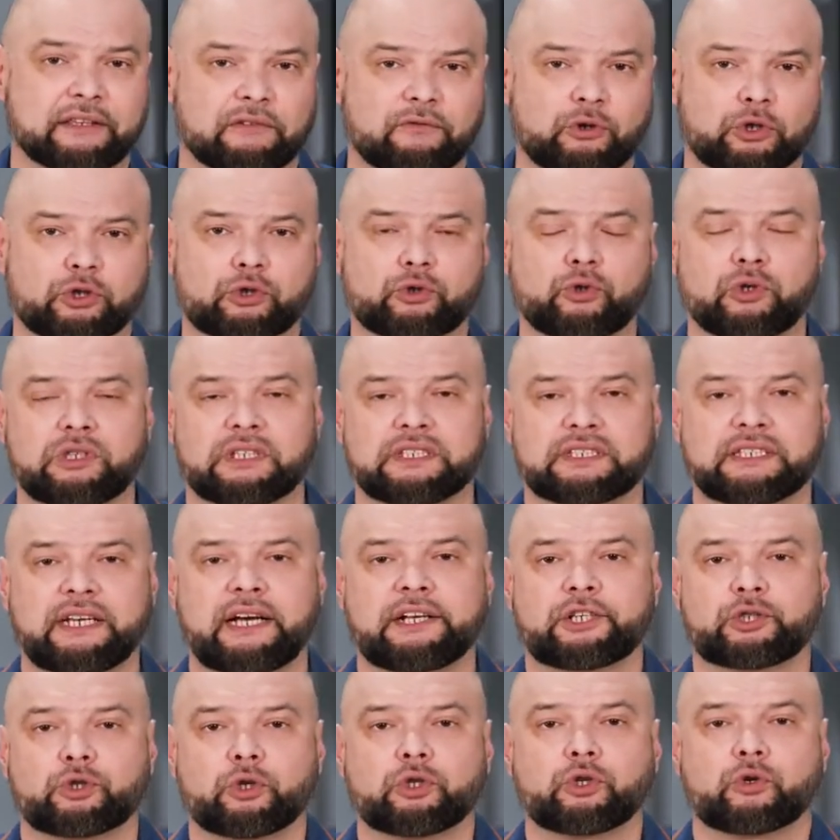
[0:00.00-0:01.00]
Вот кто не знает,
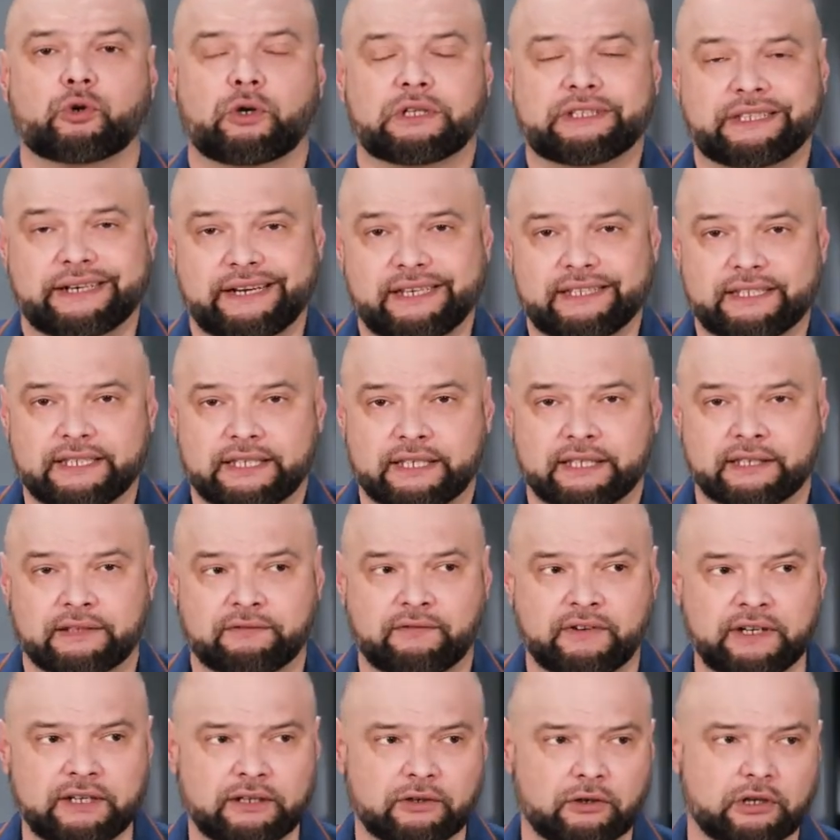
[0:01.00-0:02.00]
что такое трейд-ин.
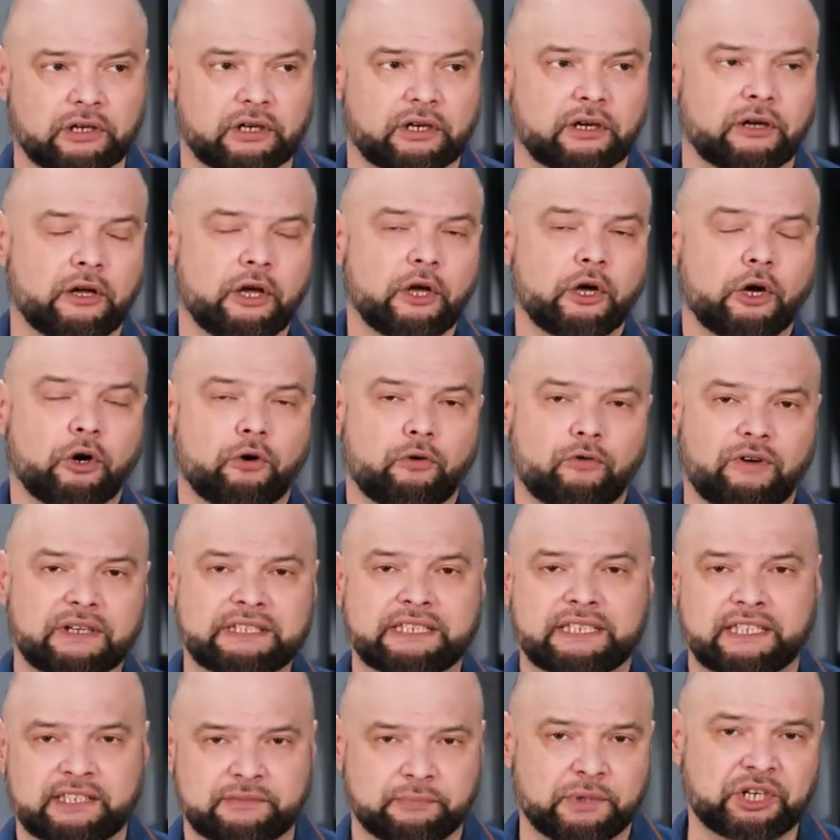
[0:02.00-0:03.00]
Вы, э, у вас
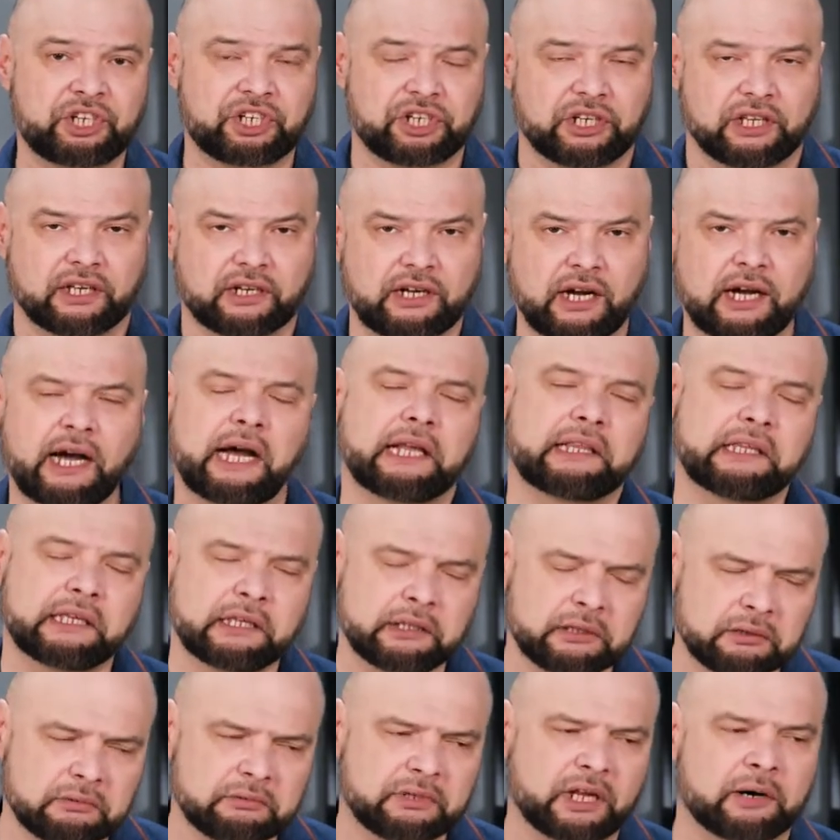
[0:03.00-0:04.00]
есть машина, какая-то
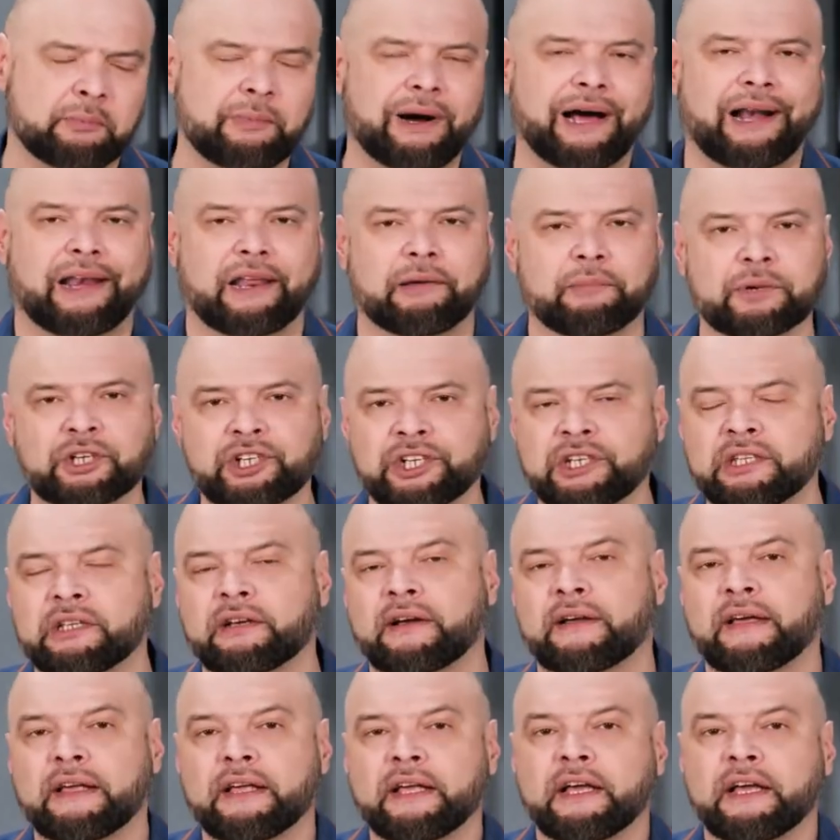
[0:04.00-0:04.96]
нормальная машина.